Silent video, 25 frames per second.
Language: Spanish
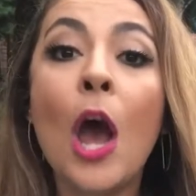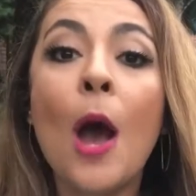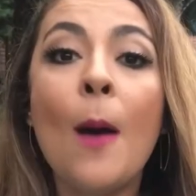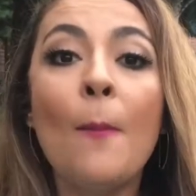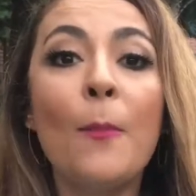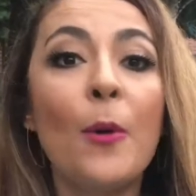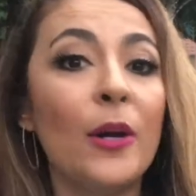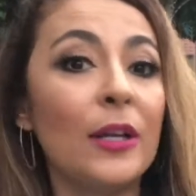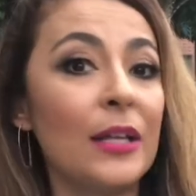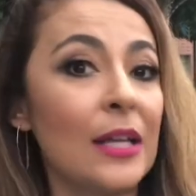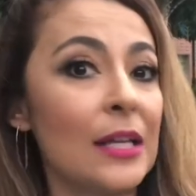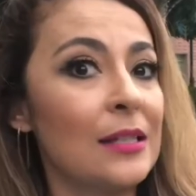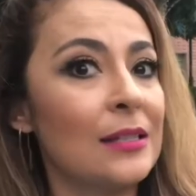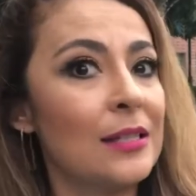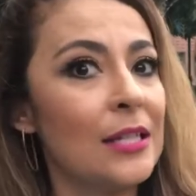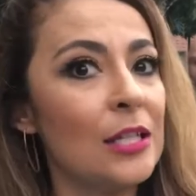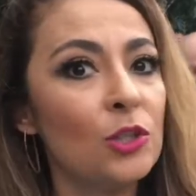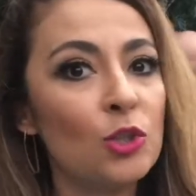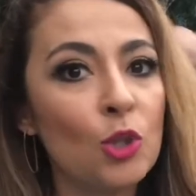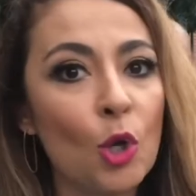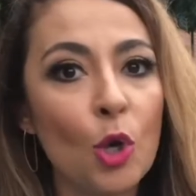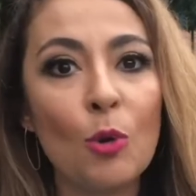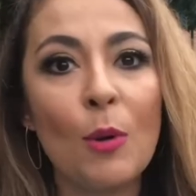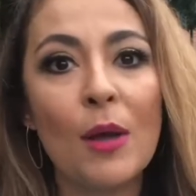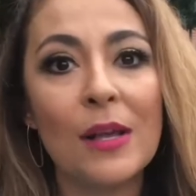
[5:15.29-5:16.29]
Porque si
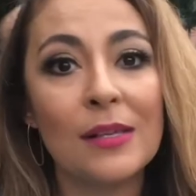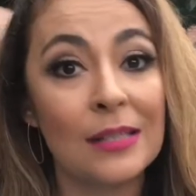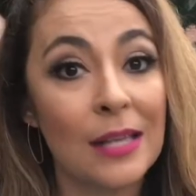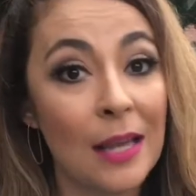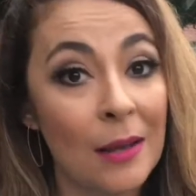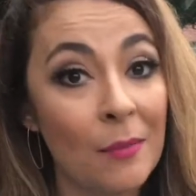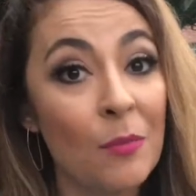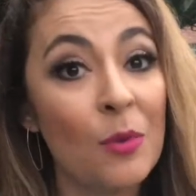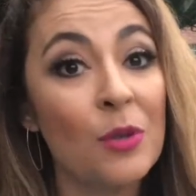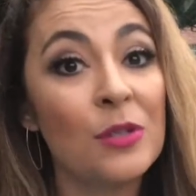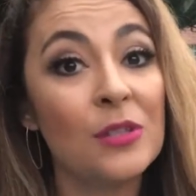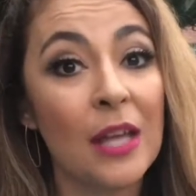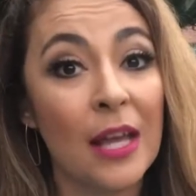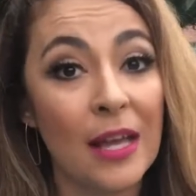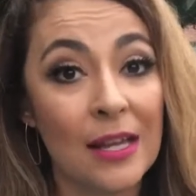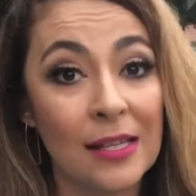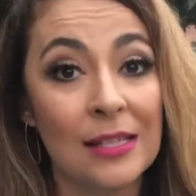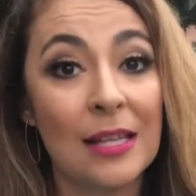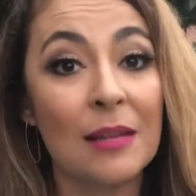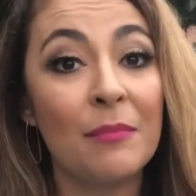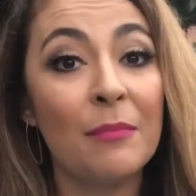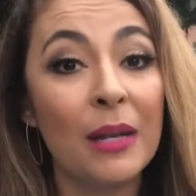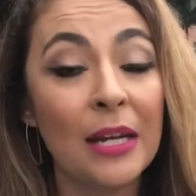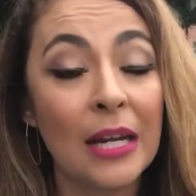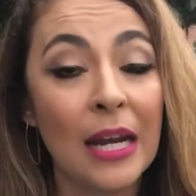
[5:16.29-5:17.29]
no lo hacemos de
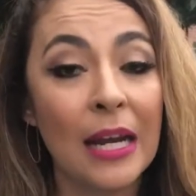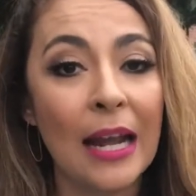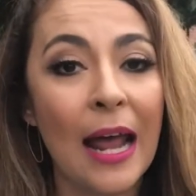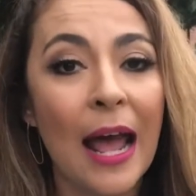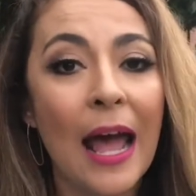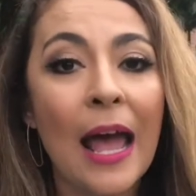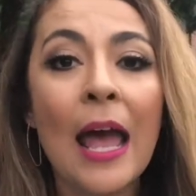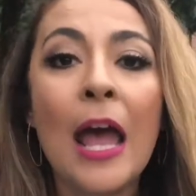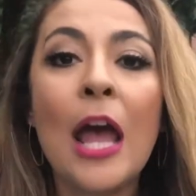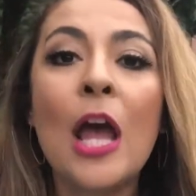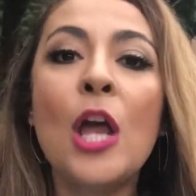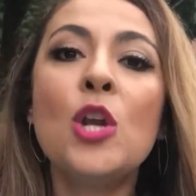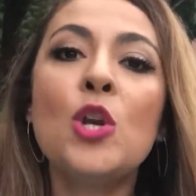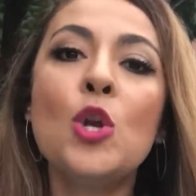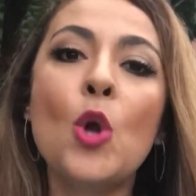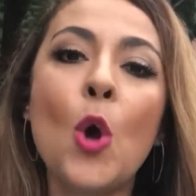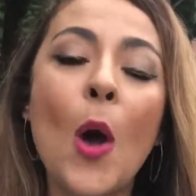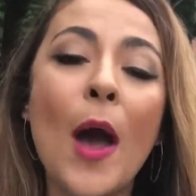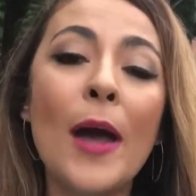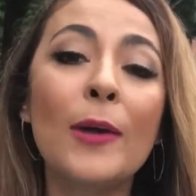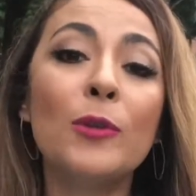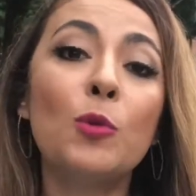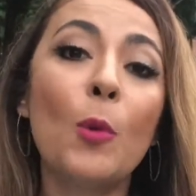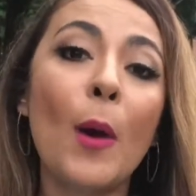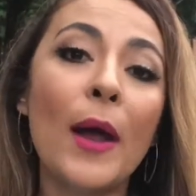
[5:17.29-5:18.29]
esa manera, no
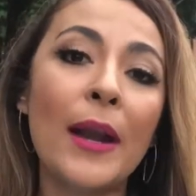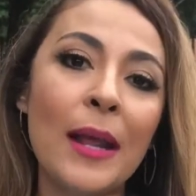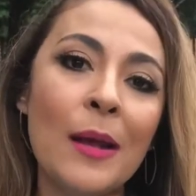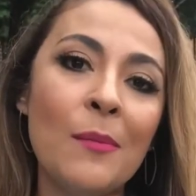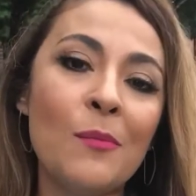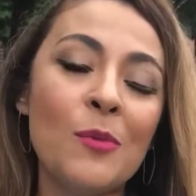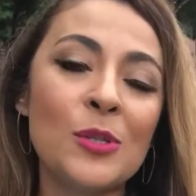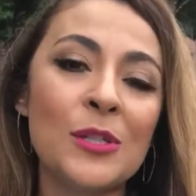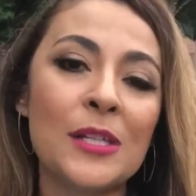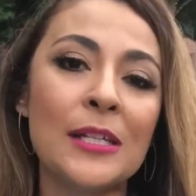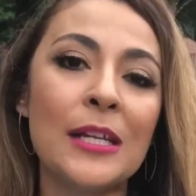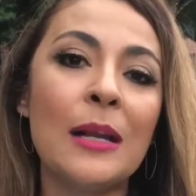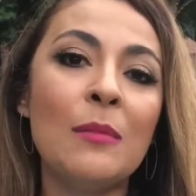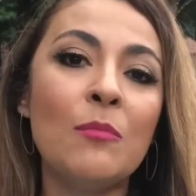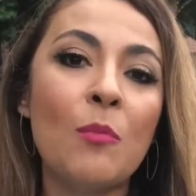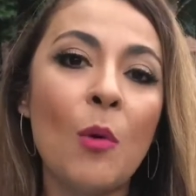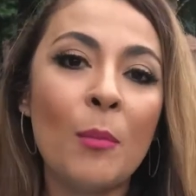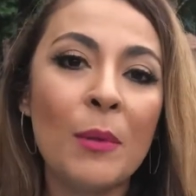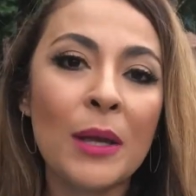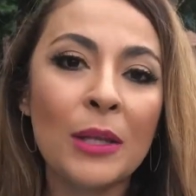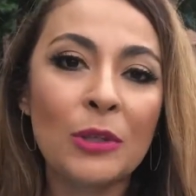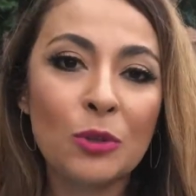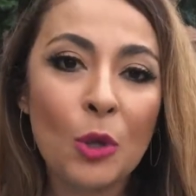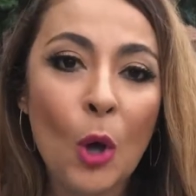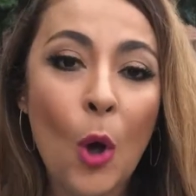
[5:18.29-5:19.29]
actuaremos en el
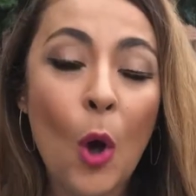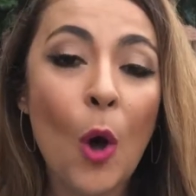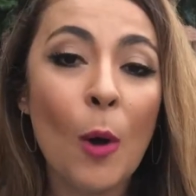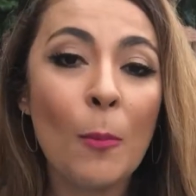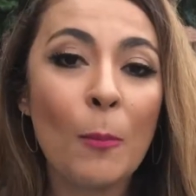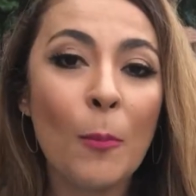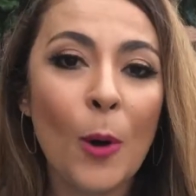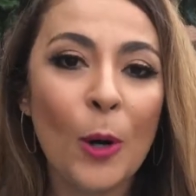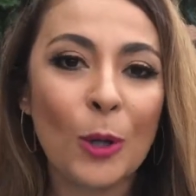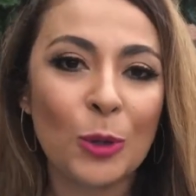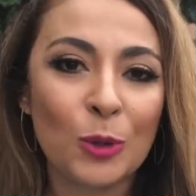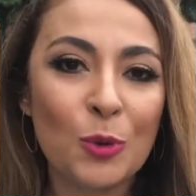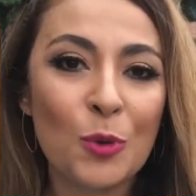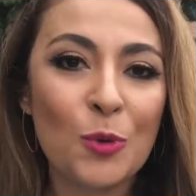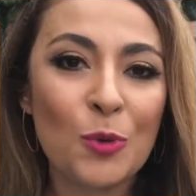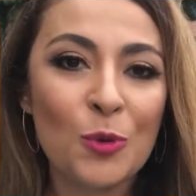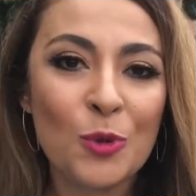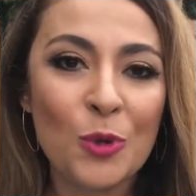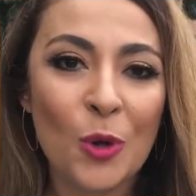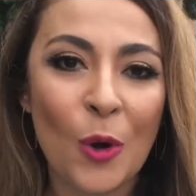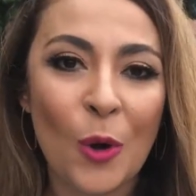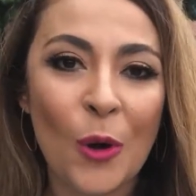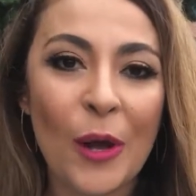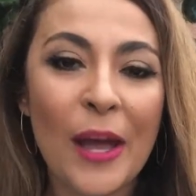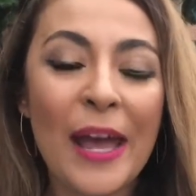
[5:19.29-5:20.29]
momento
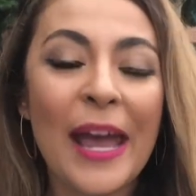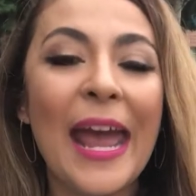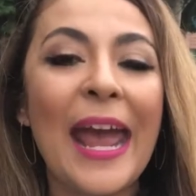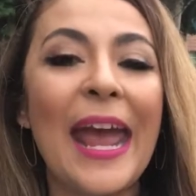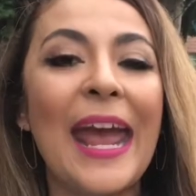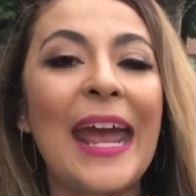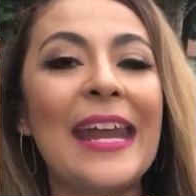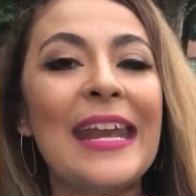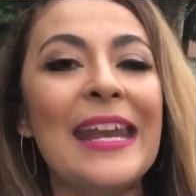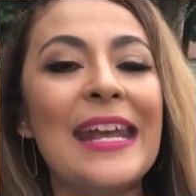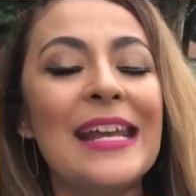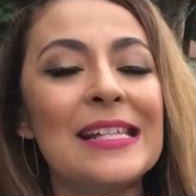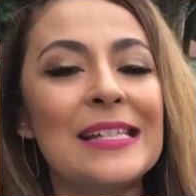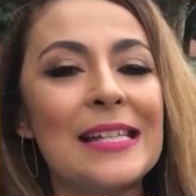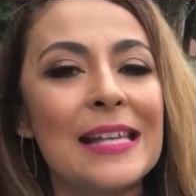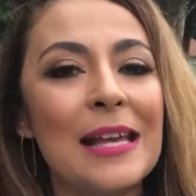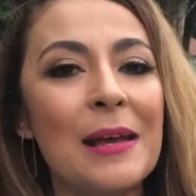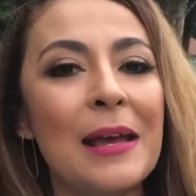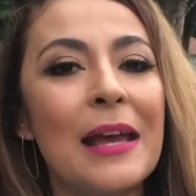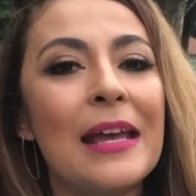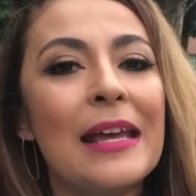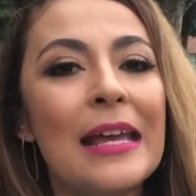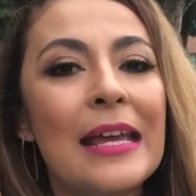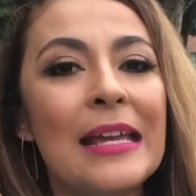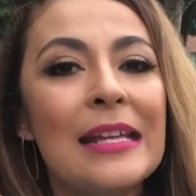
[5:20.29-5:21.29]
oportuno, en
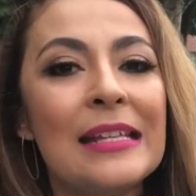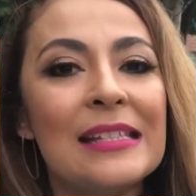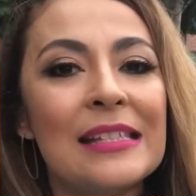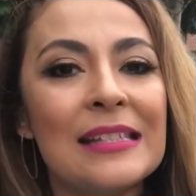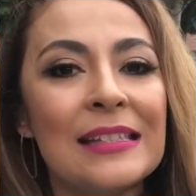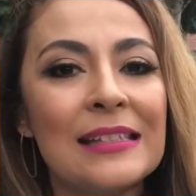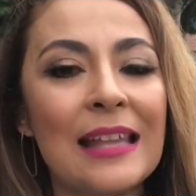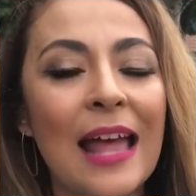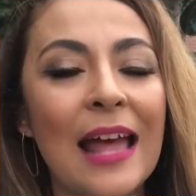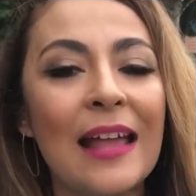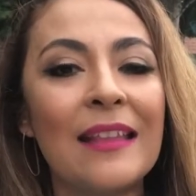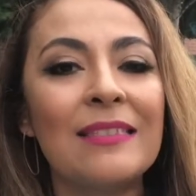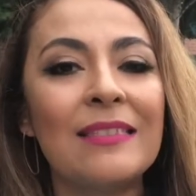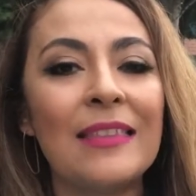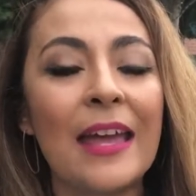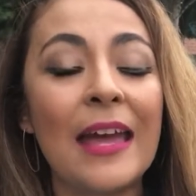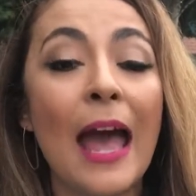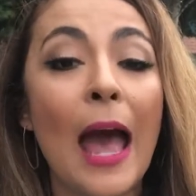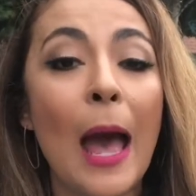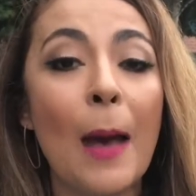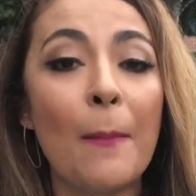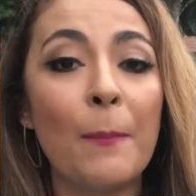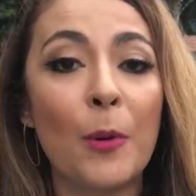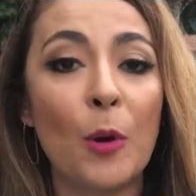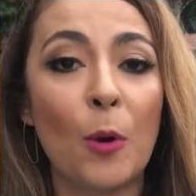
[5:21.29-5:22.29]
ese instante
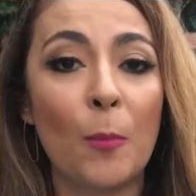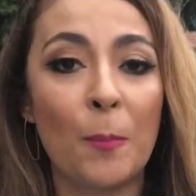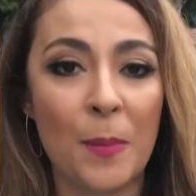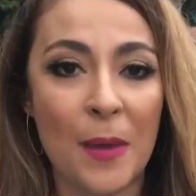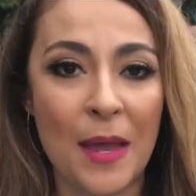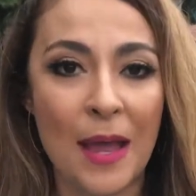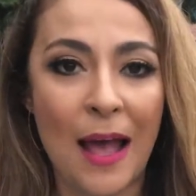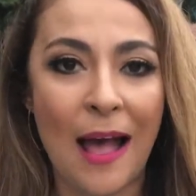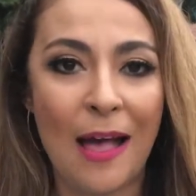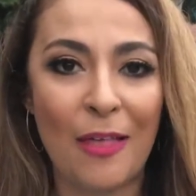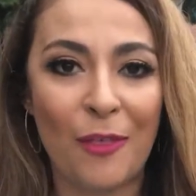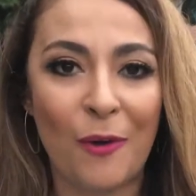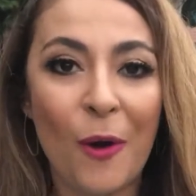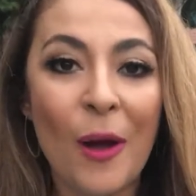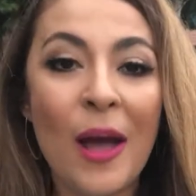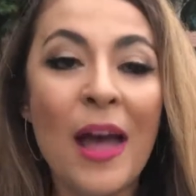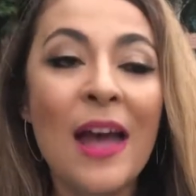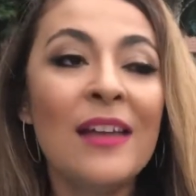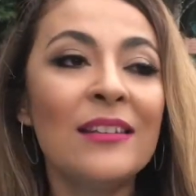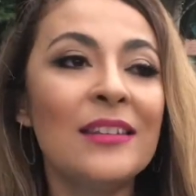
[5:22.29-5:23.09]
apropiado.